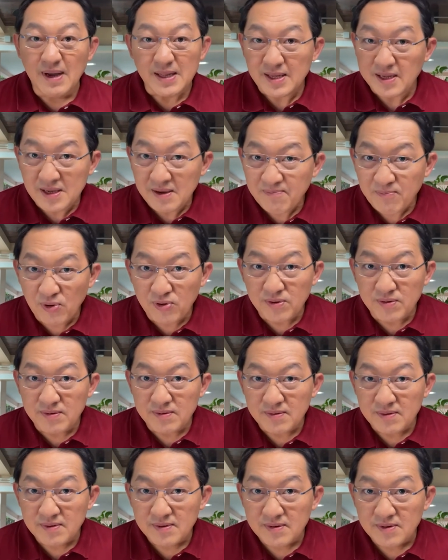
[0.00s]
แม้แต่ญี่ปุ่น
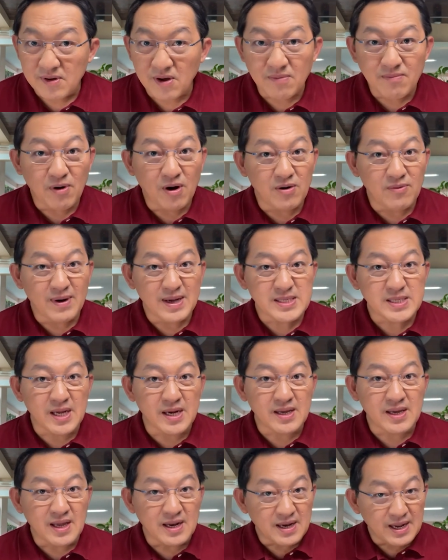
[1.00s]
ก็มองว่า
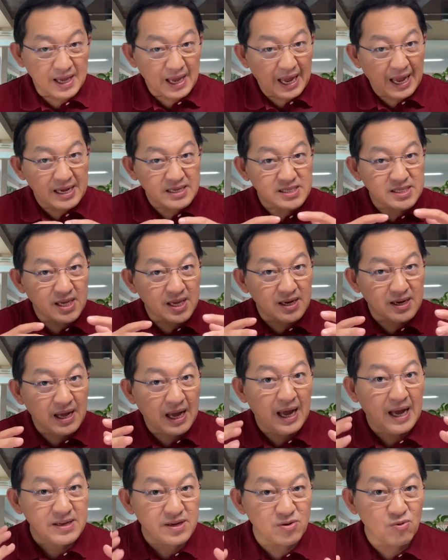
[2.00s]
เศรษฐกิจในอาเซียน
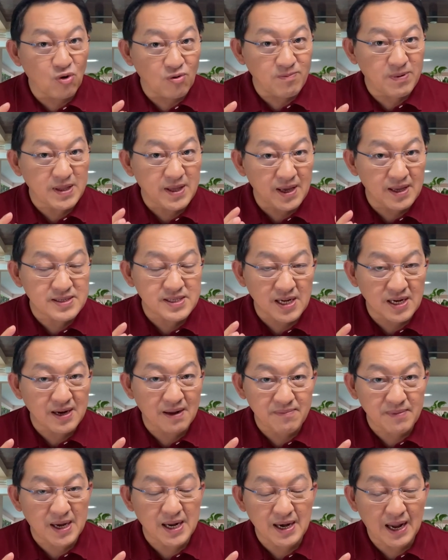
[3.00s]
5-6 ประเทศชั้
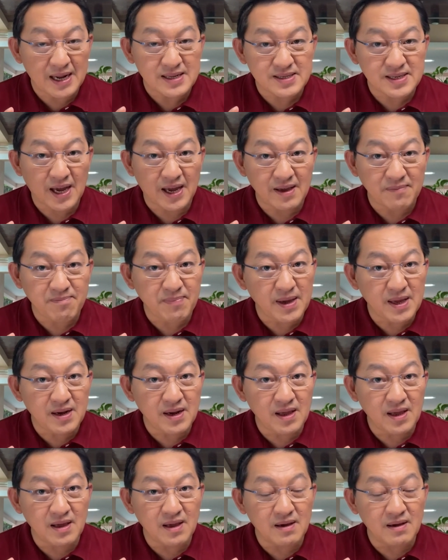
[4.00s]
นนำขนาดใหญ่ปี
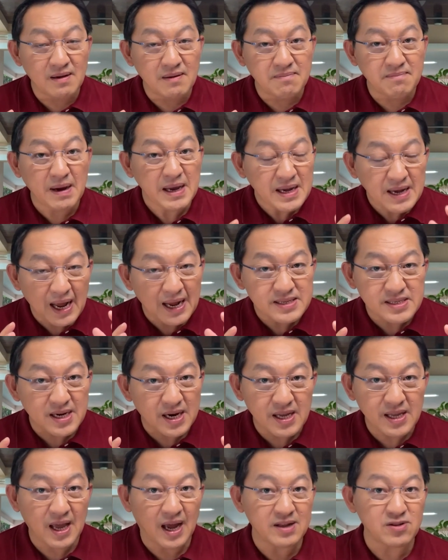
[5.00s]
นี้ไม่น่า
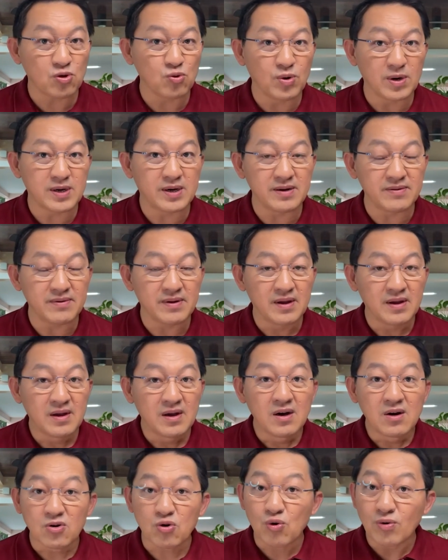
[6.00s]
จะขยายตัวขึ้น
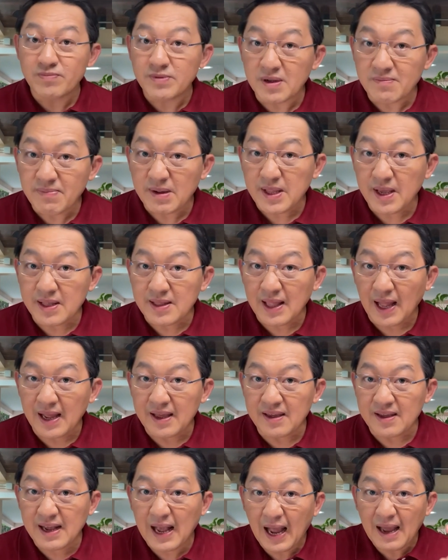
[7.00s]
รวมถึงประเทศไท
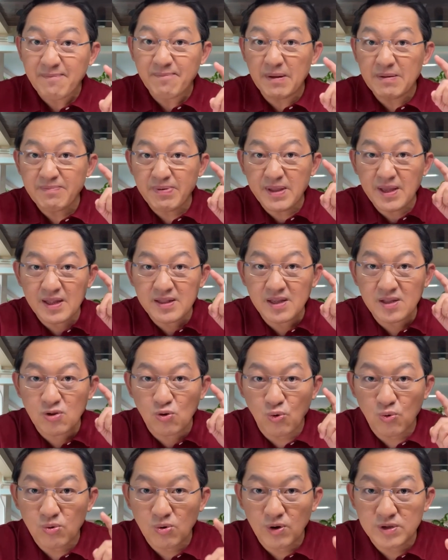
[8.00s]
ย กลายเป็นประเทศ
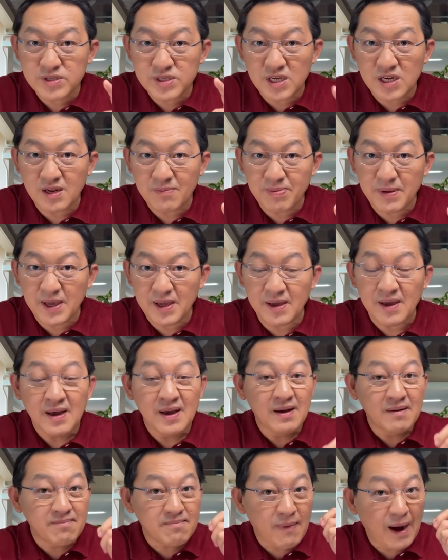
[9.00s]
ที่ถูกลด GDP
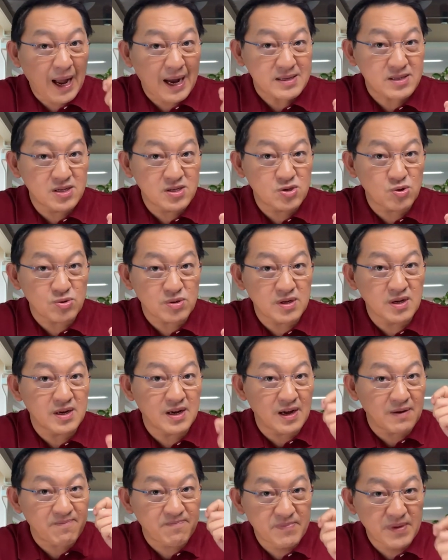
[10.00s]
มากที่สุดถึ
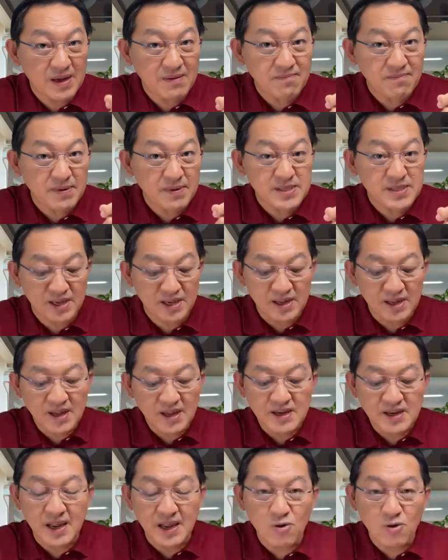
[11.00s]
งเกือบ
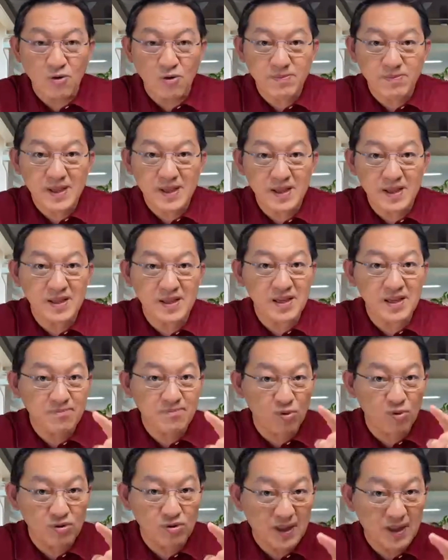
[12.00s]
1%ใน 6 ประเทศที่
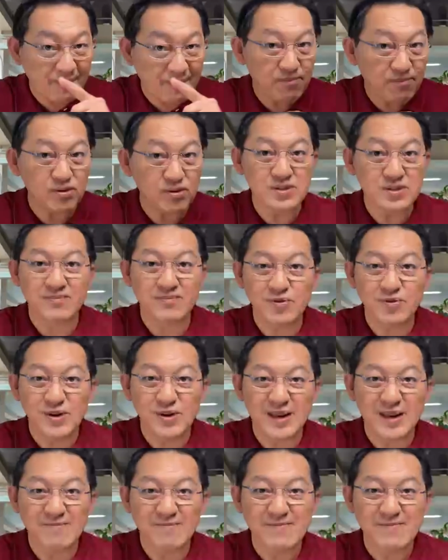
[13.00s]
ญี่ปุ่นทำผลสำรว
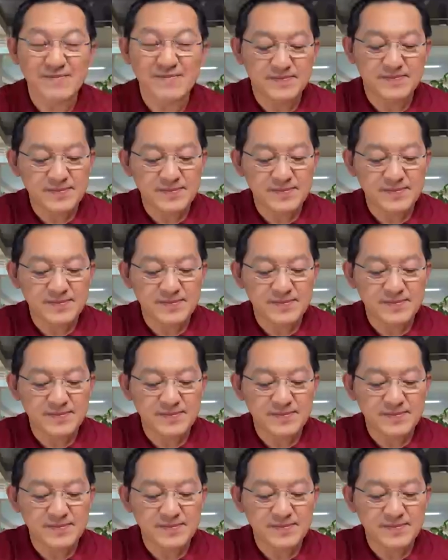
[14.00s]
จครับ